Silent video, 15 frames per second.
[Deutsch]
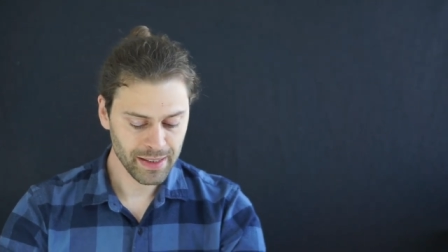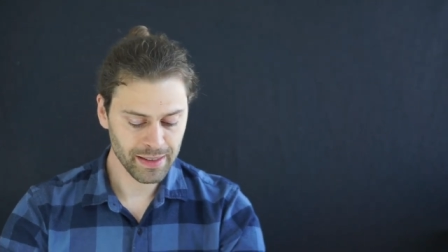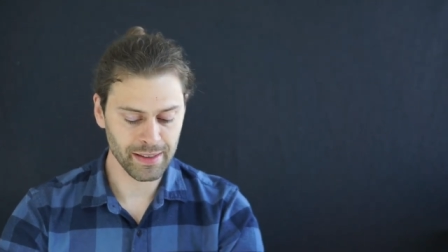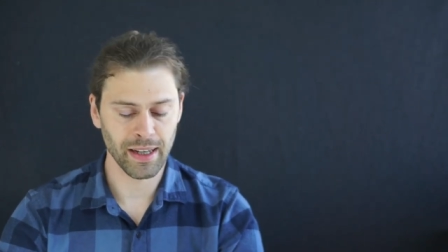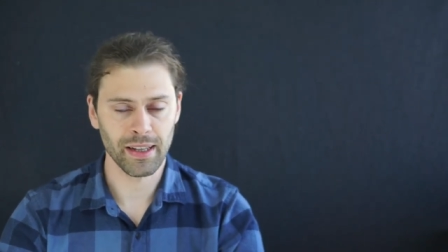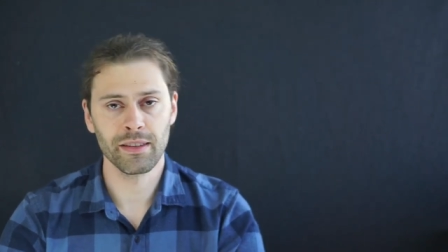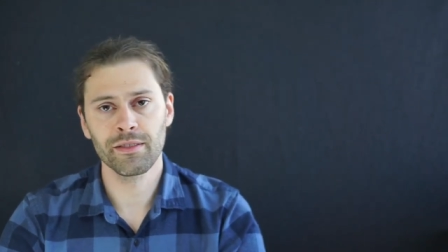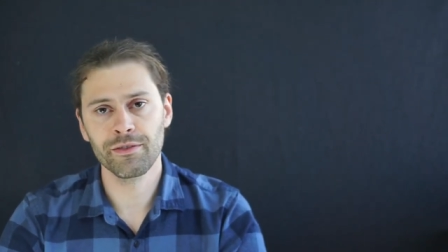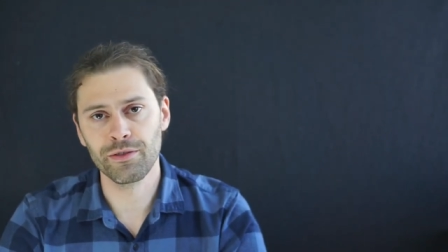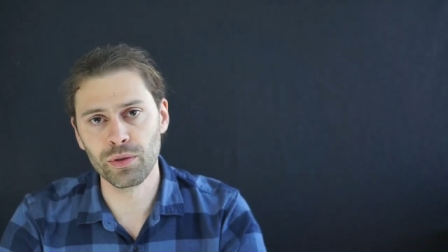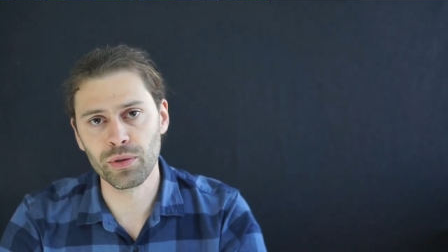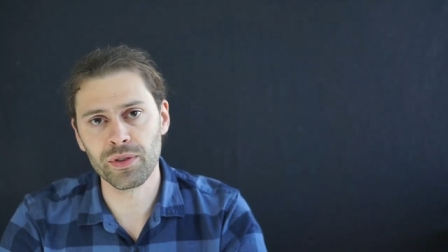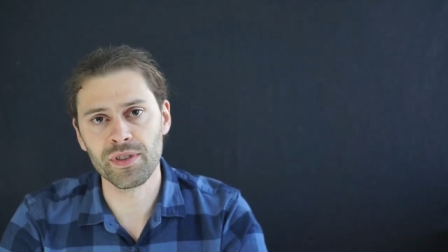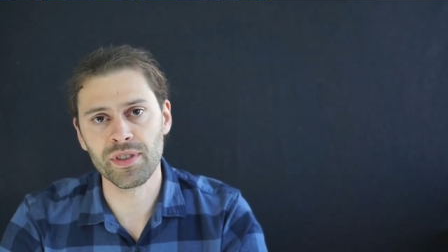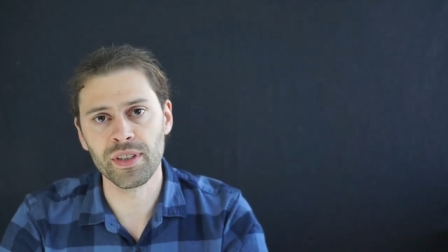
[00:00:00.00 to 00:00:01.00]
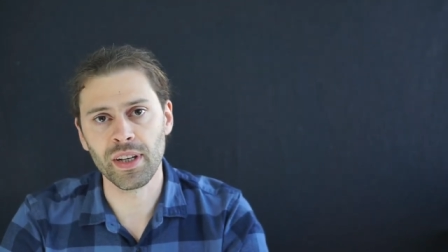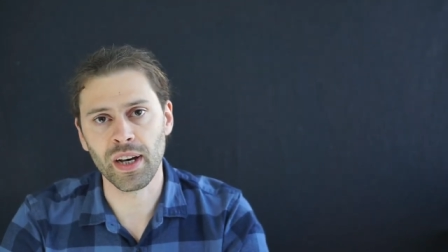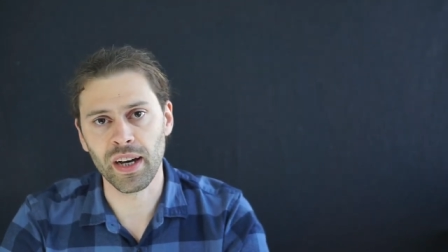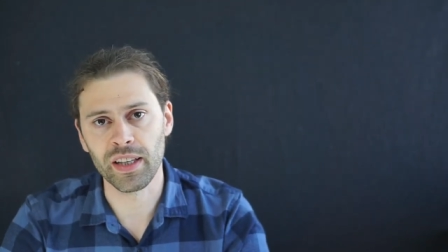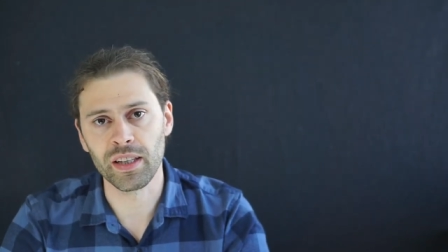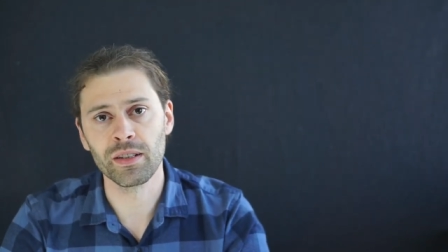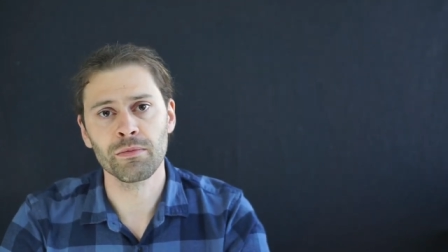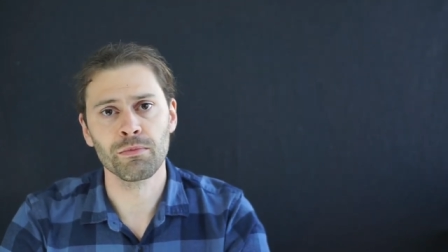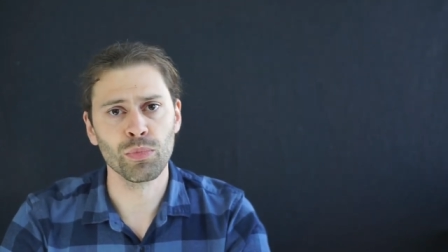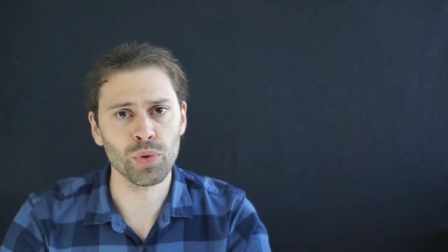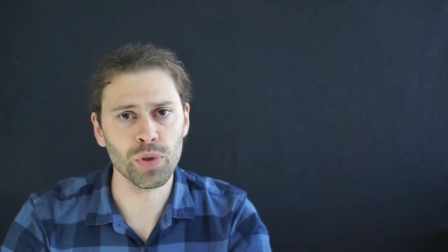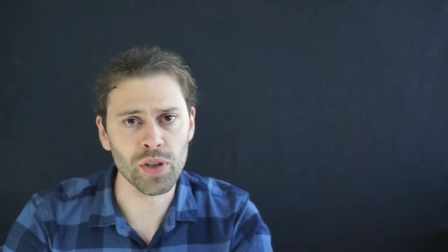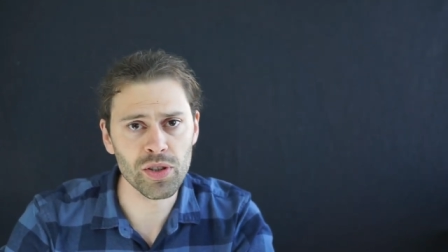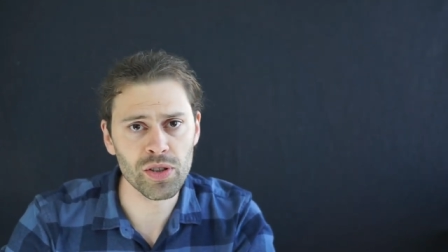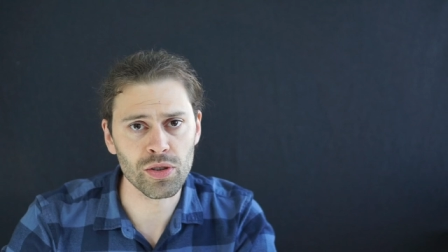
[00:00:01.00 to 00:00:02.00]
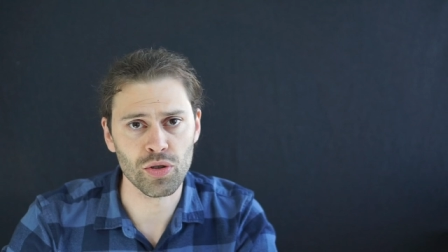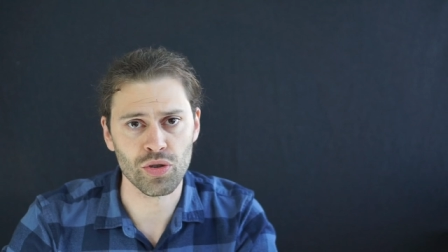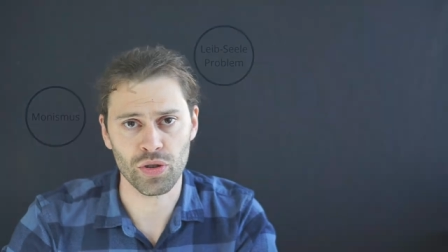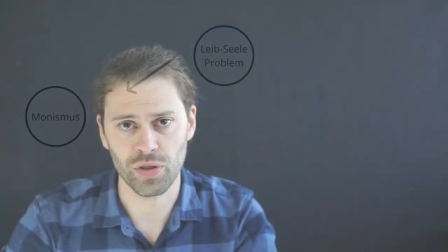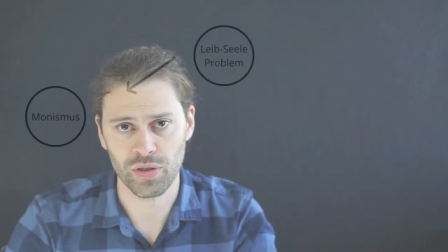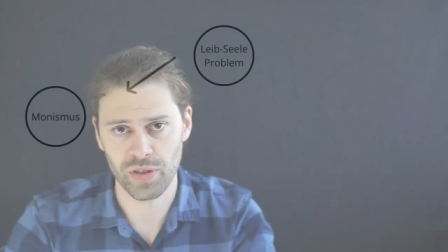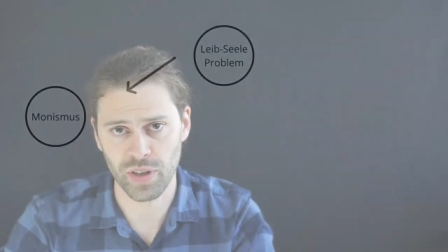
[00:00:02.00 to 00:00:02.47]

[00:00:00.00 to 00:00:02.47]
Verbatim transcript: dann würden Sie eine monistische